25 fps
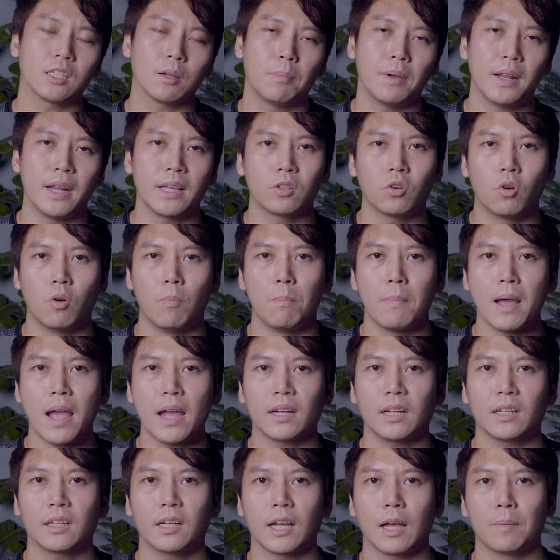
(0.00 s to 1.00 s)
จะไม่ได้คมมา
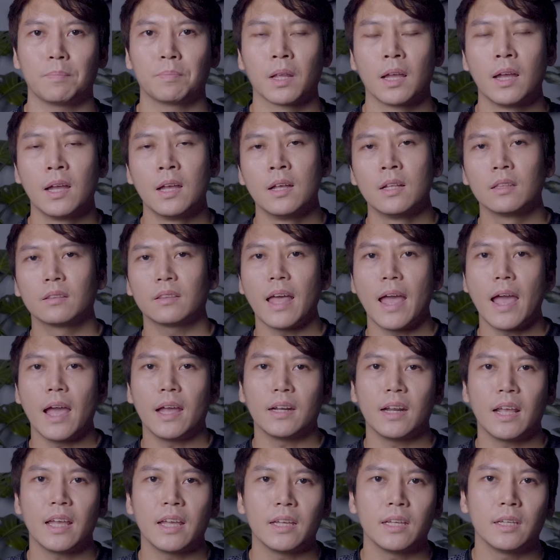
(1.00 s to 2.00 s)
กนะครับ แต่
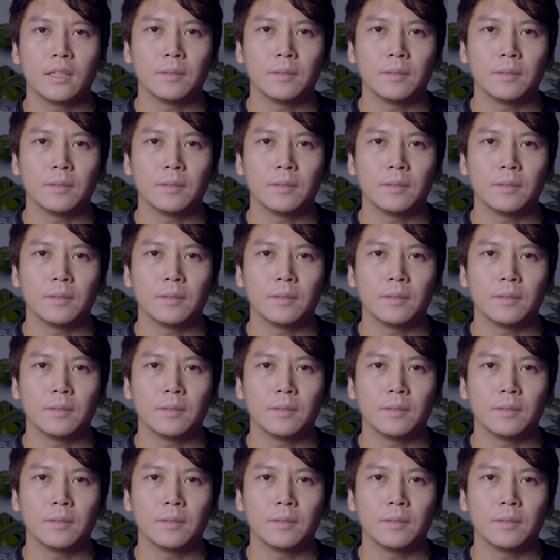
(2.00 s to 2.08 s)
ใน